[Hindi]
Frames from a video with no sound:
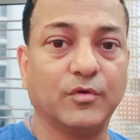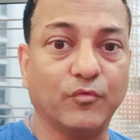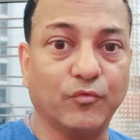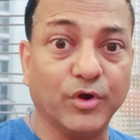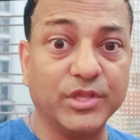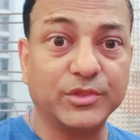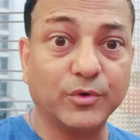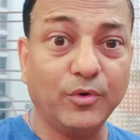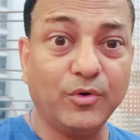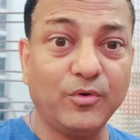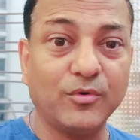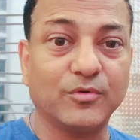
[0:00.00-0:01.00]
वही तो
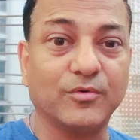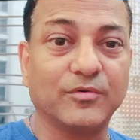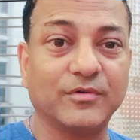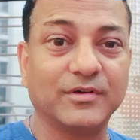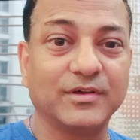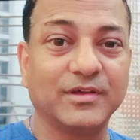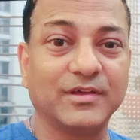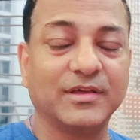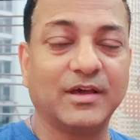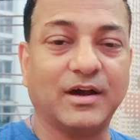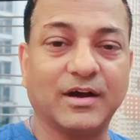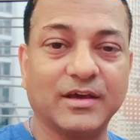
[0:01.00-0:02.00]

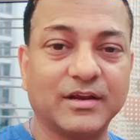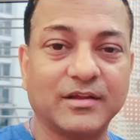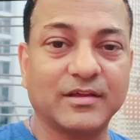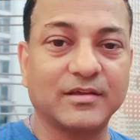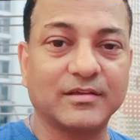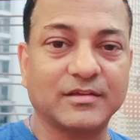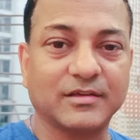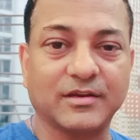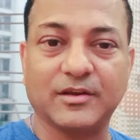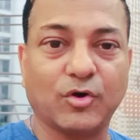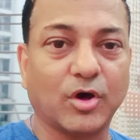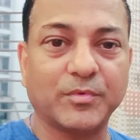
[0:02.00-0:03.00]
अगर
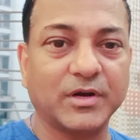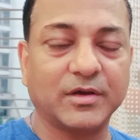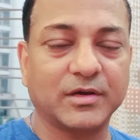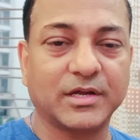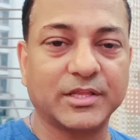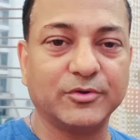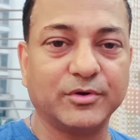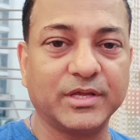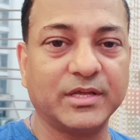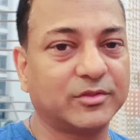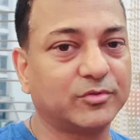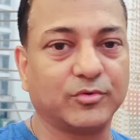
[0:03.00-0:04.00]
नॉर्मल खरीदोगे
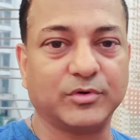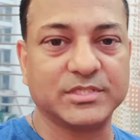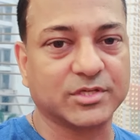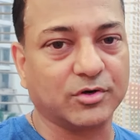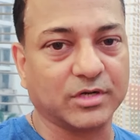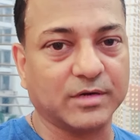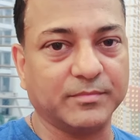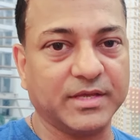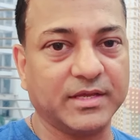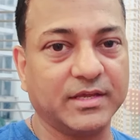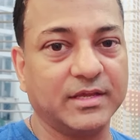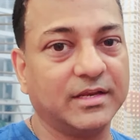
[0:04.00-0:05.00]
तो डिस्काउंट कम है
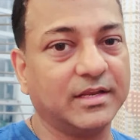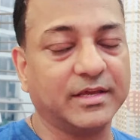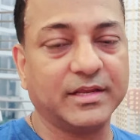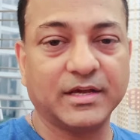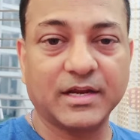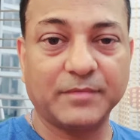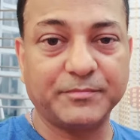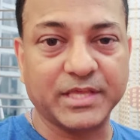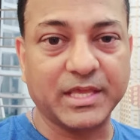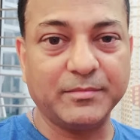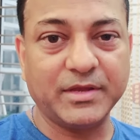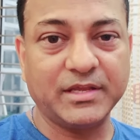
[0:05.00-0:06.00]
लेकिन अगर आप ई
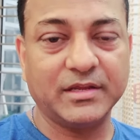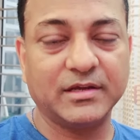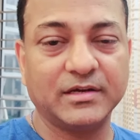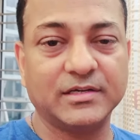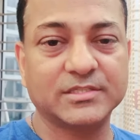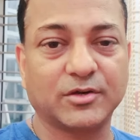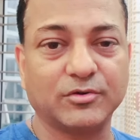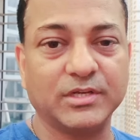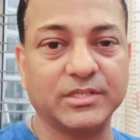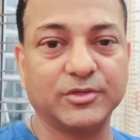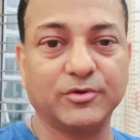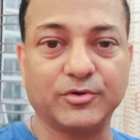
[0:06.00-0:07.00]
e डिस्काउंट
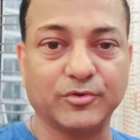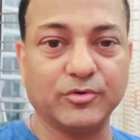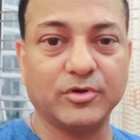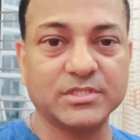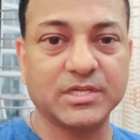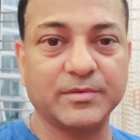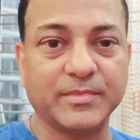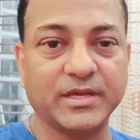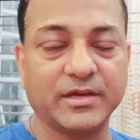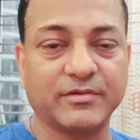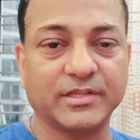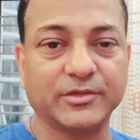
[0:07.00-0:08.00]
लेते हो नो कॉस्ट ई
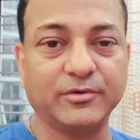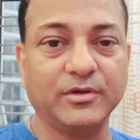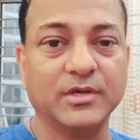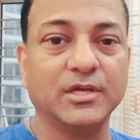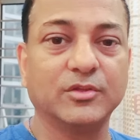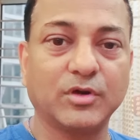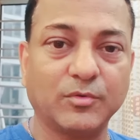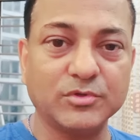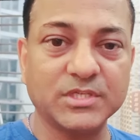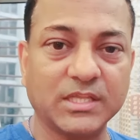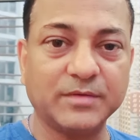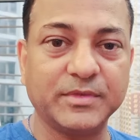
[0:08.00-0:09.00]
करवाते हो तो आपको
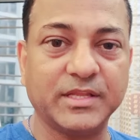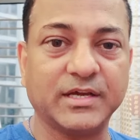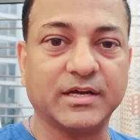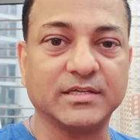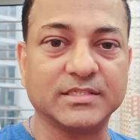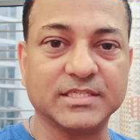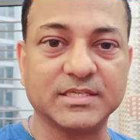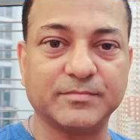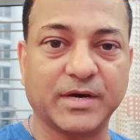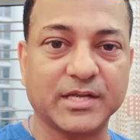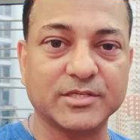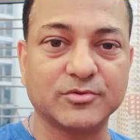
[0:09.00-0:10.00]
ज़्यादा मिलेगा जैसे
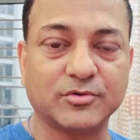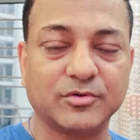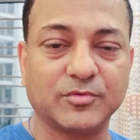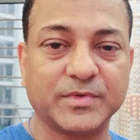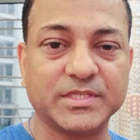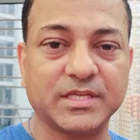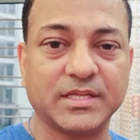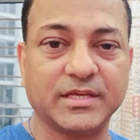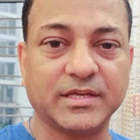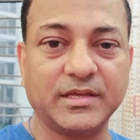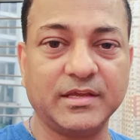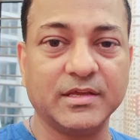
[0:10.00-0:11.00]
बारह सौ रुपये से
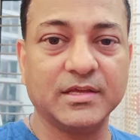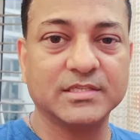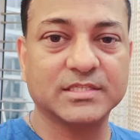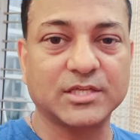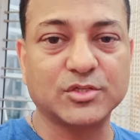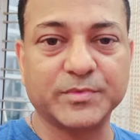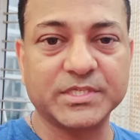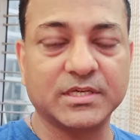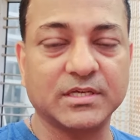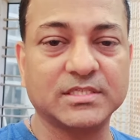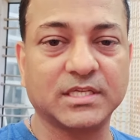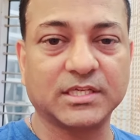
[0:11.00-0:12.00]
लेके सात सौ
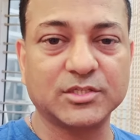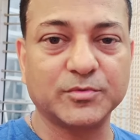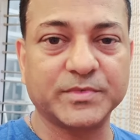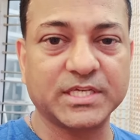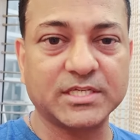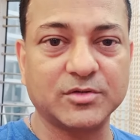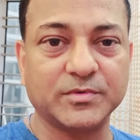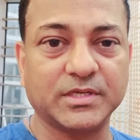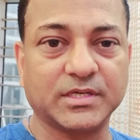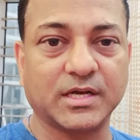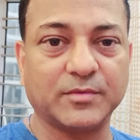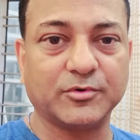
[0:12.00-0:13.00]
सत्रह सौ पचास रुपये तक
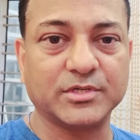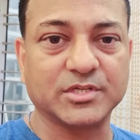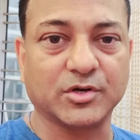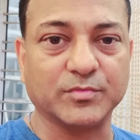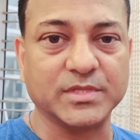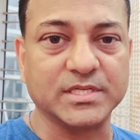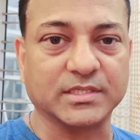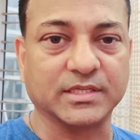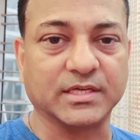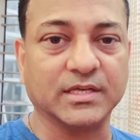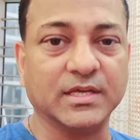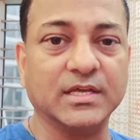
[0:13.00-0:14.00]
का आपको डिस्काउंट मिल सकता
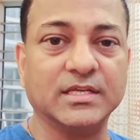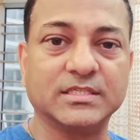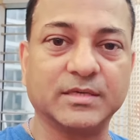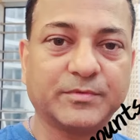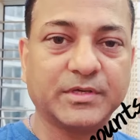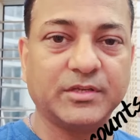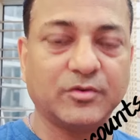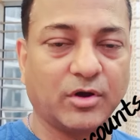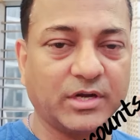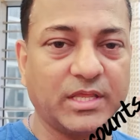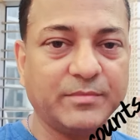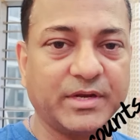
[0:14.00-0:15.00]
है जबकि नॉन
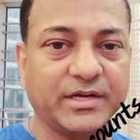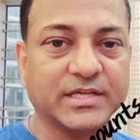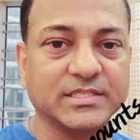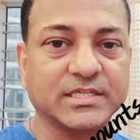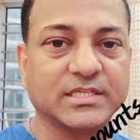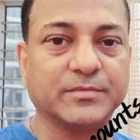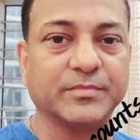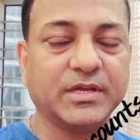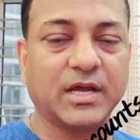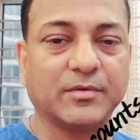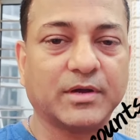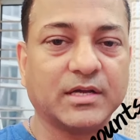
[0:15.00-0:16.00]
ई एम आई ट्रांजेक्शन पर
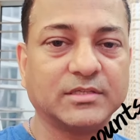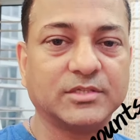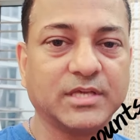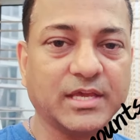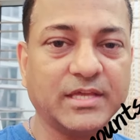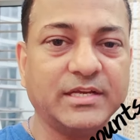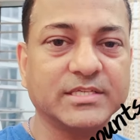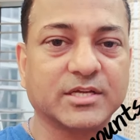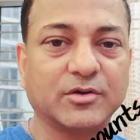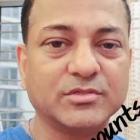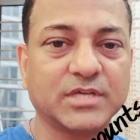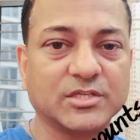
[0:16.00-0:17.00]
आपका यही
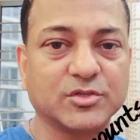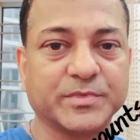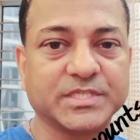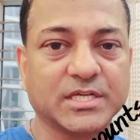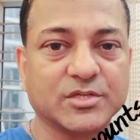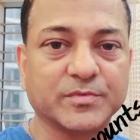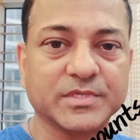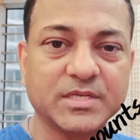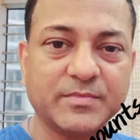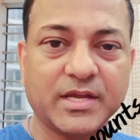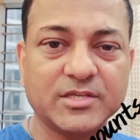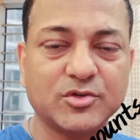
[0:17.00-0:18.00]
डिस्काउंट सात सौ पचास रुपये से
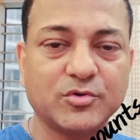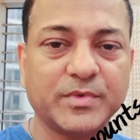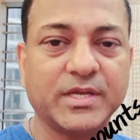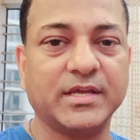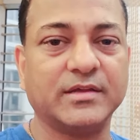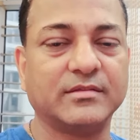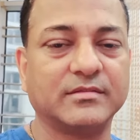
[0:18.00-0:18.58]
बारह सौ रुपये है